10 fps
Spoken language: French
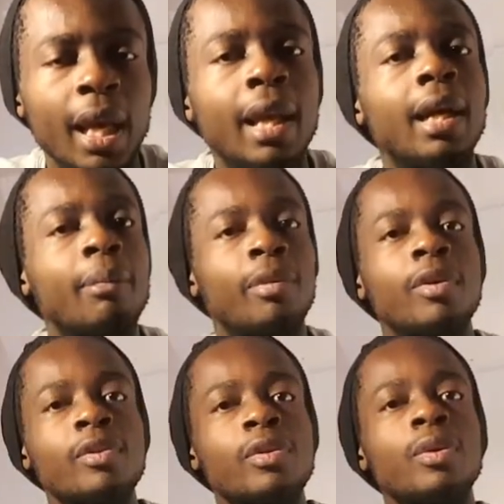Et la
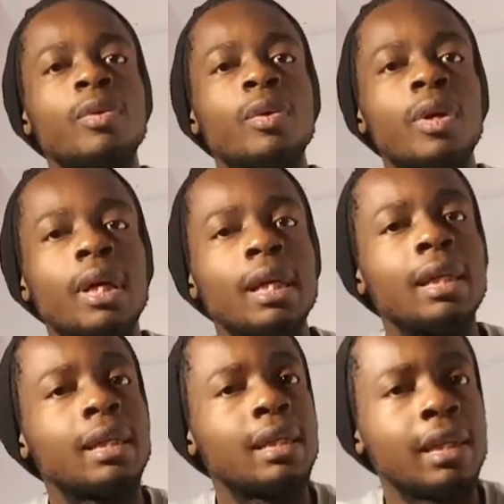réponse,
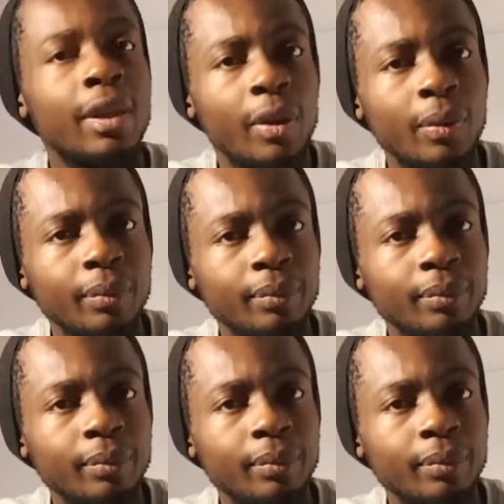c'est non.